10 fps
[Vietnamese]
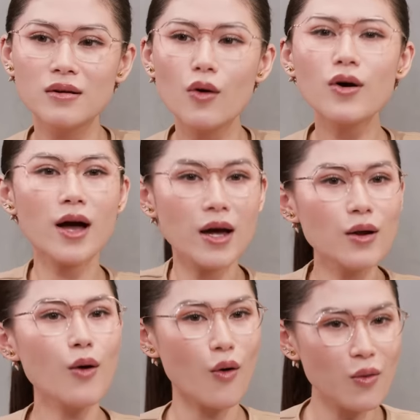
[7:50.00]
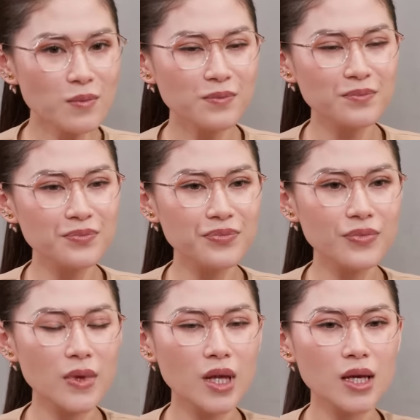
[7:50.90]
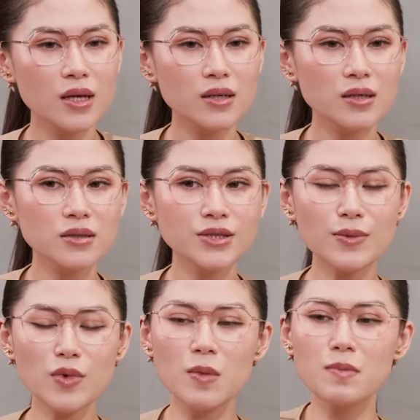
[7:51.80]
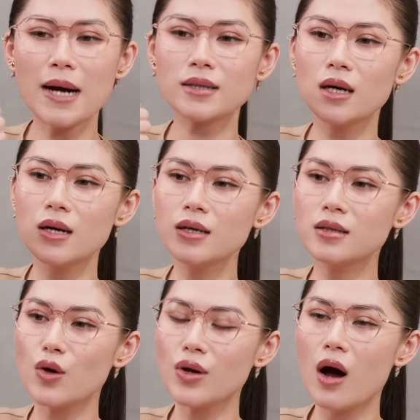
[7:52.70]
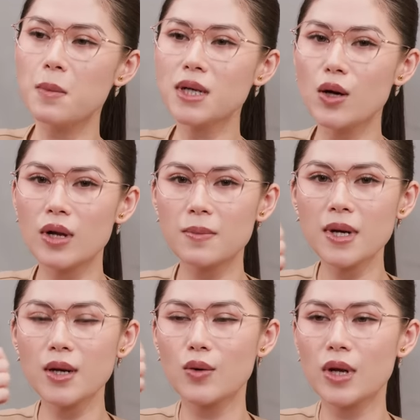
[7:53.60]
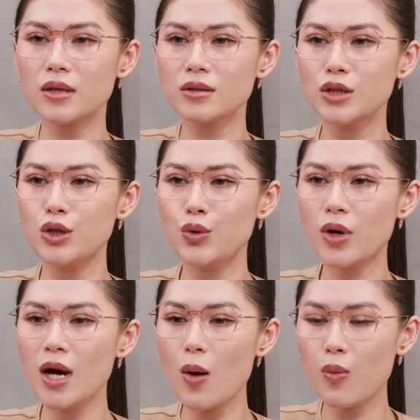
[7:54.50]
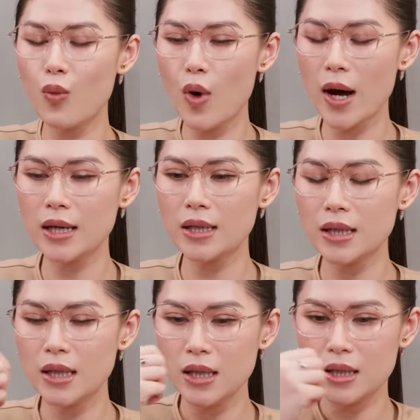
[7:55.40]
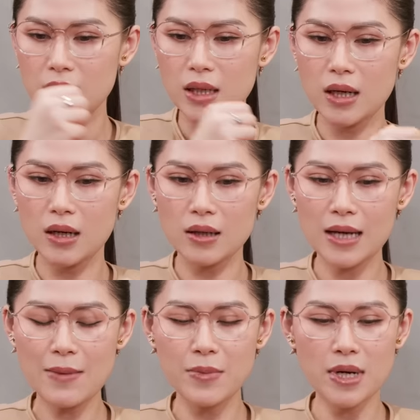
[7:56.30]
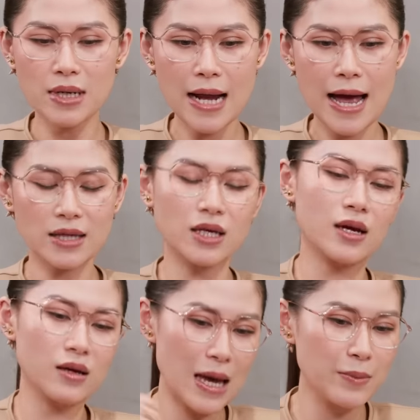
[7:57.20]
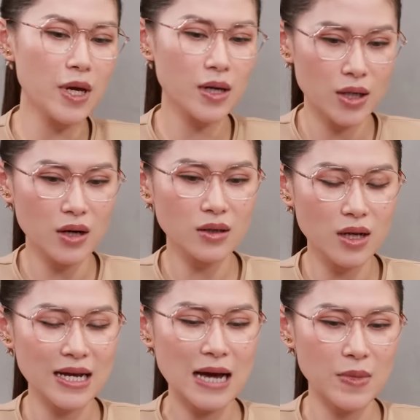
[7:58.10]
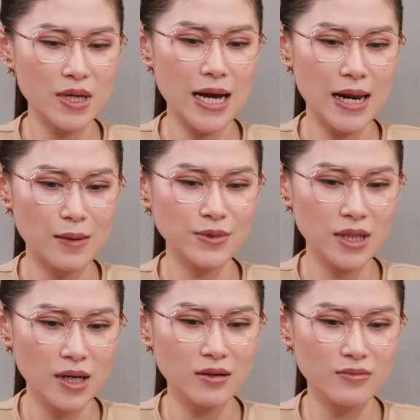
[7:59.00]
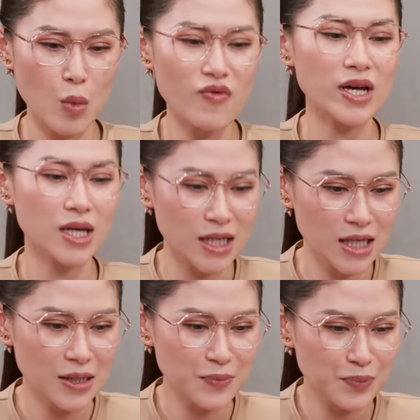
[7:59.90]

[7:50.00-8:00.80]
ok nó ổn. Xong rồi mình mặc tới chỗ đó bắt đầu là bắt đầu là nhiều cái góc quay, uh, camera, thì khi em biết rồi đó, lên camera là em sẽ lên một vài ký.